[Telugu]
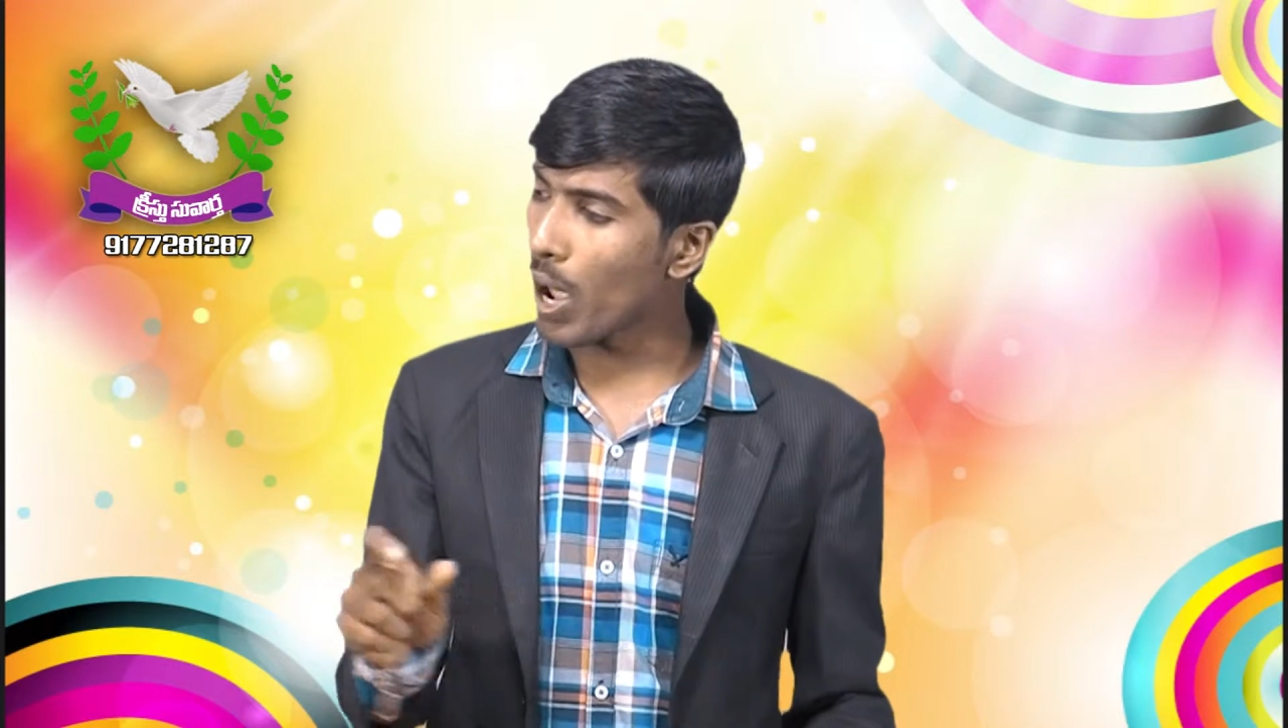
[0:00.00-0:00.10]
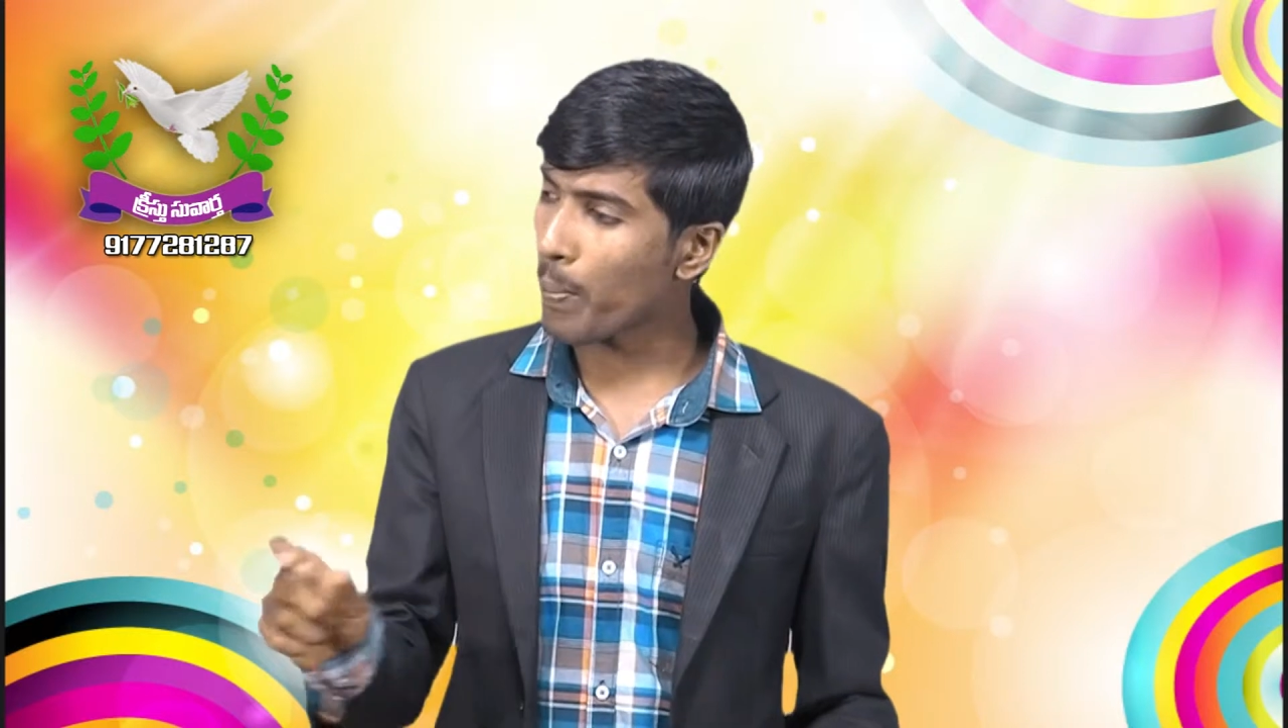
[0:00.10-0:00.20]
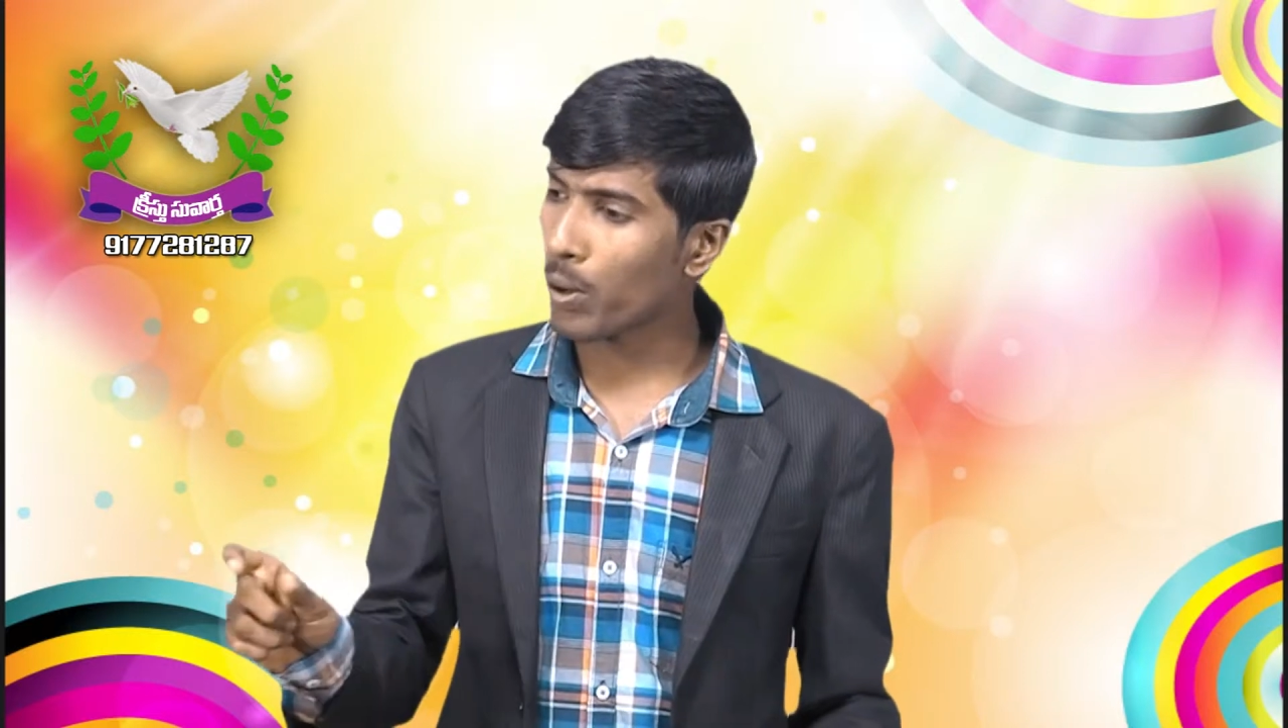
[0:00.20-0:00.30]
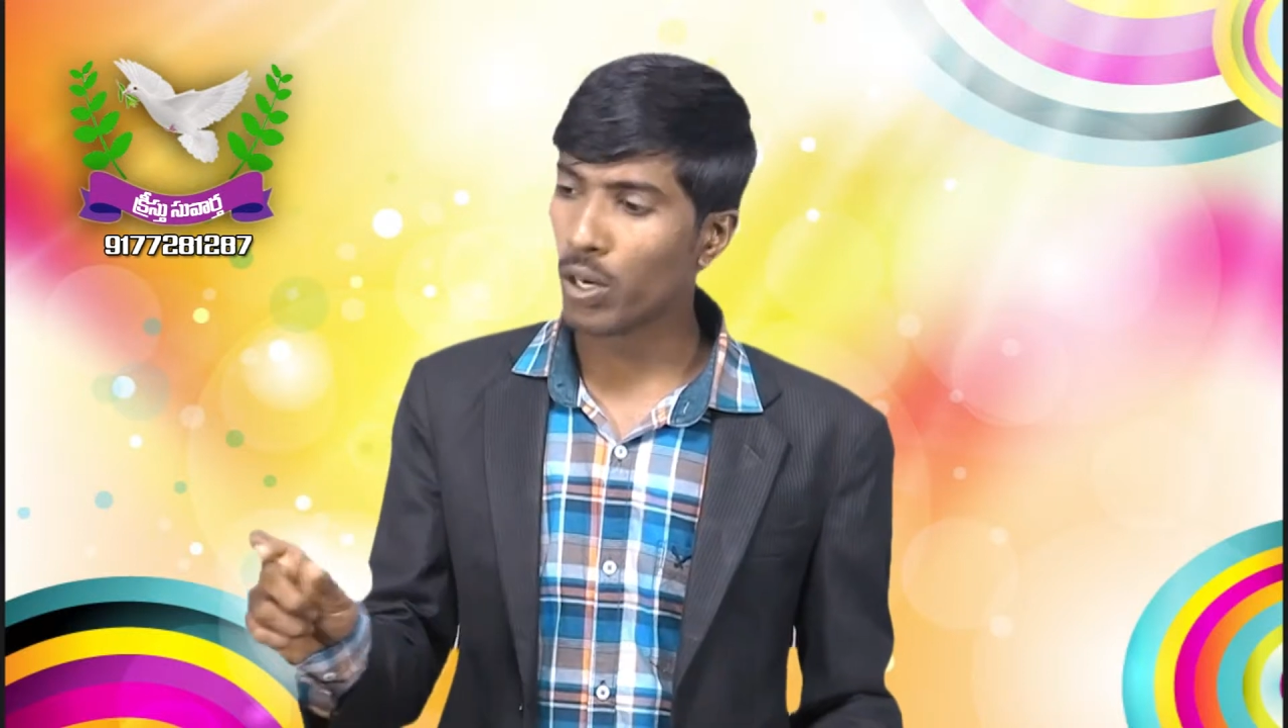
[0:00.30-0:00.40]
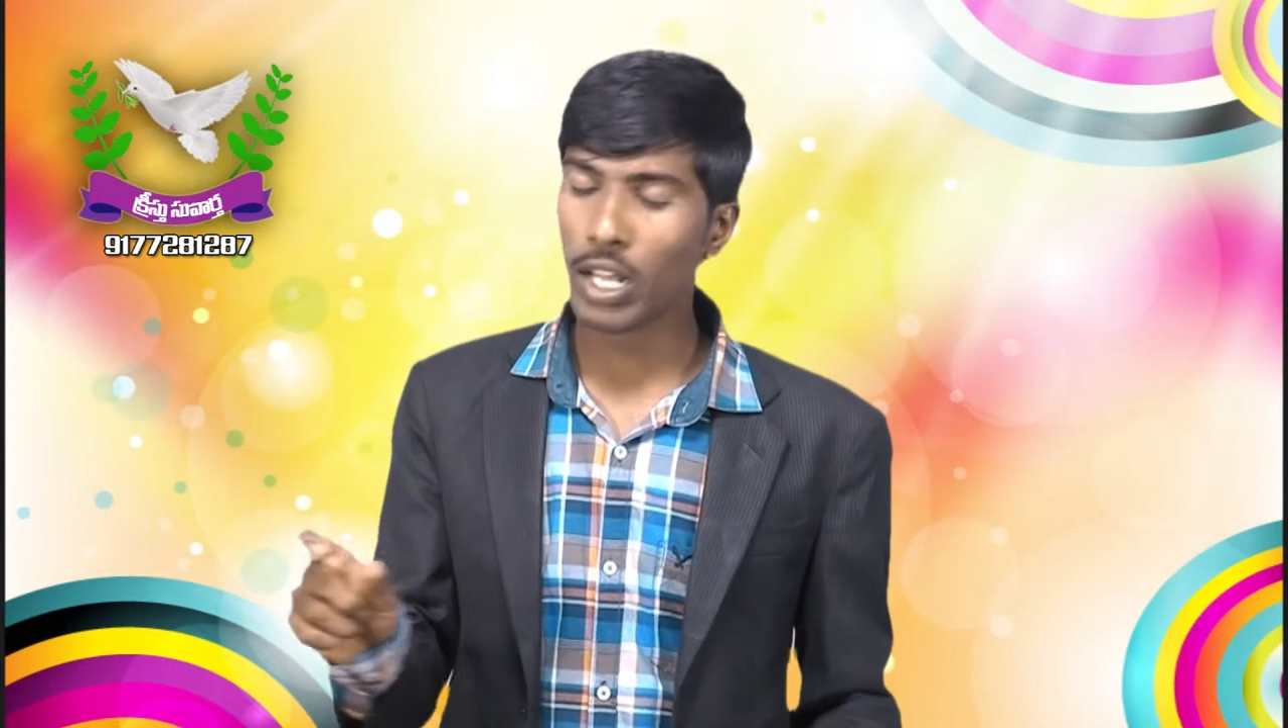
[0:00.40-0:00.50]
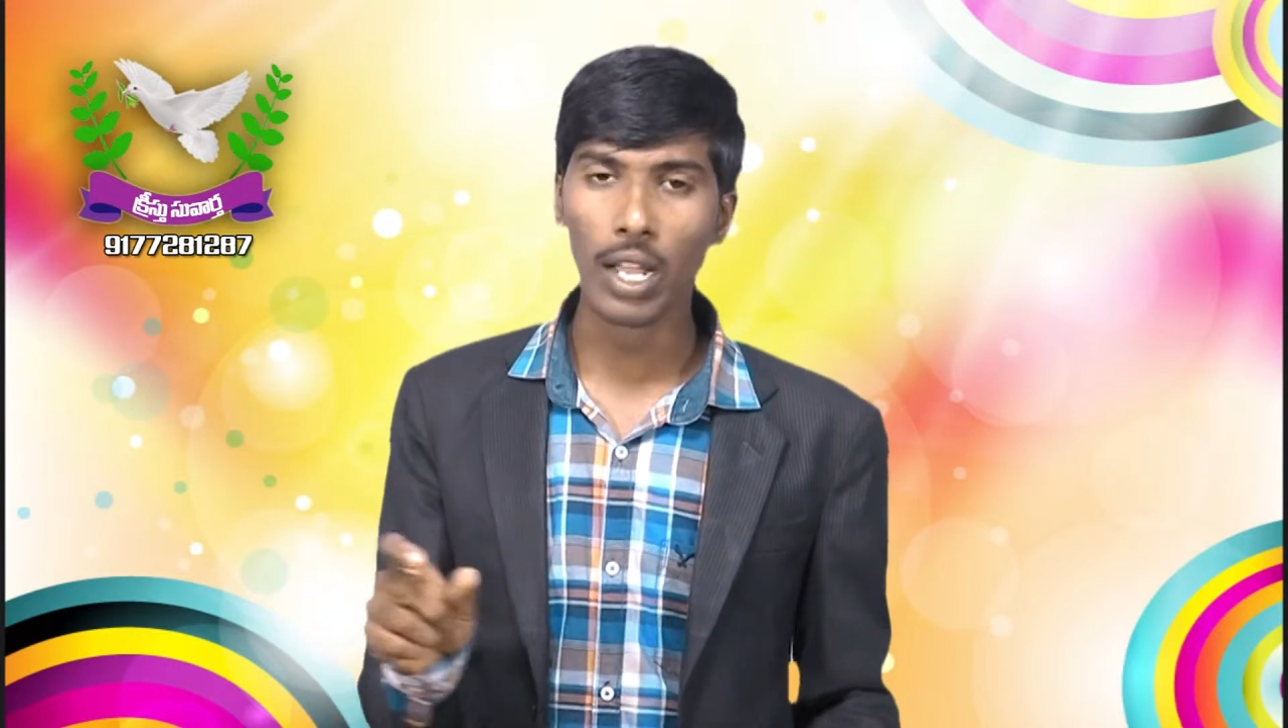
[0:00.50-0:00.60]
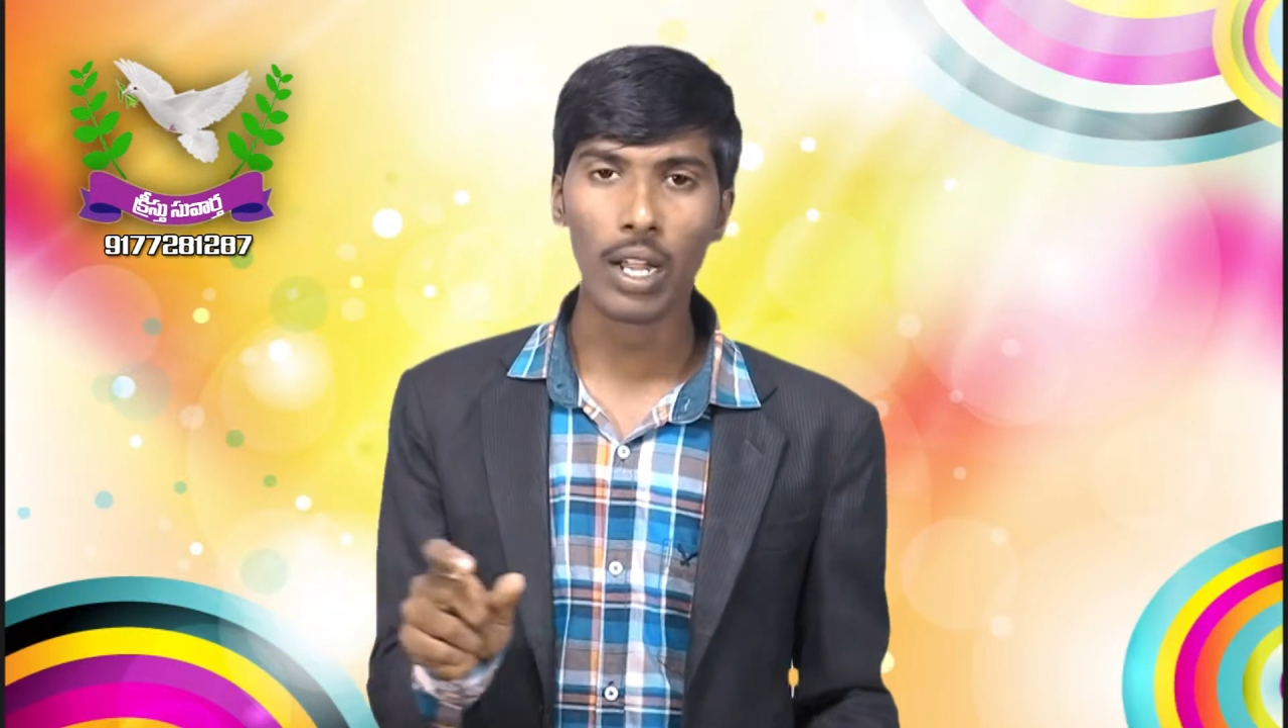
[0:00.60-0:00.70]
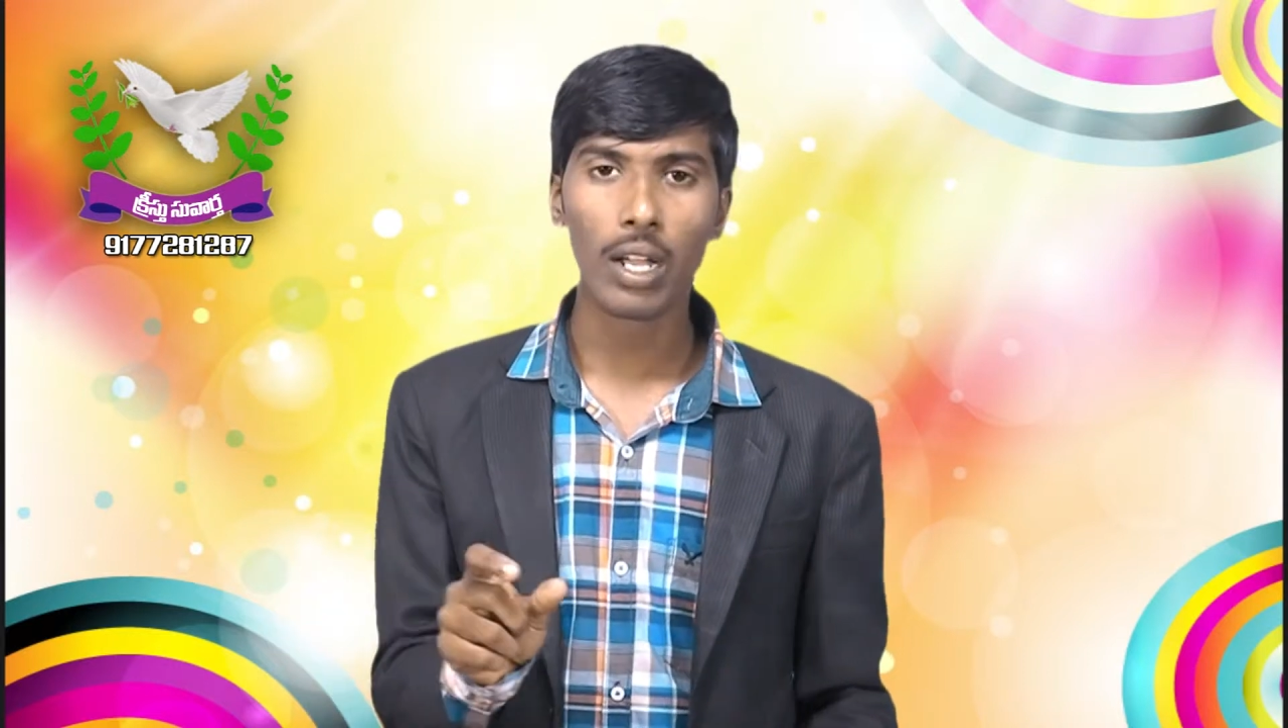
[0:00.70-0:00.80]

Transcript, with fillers: వైపు నుండి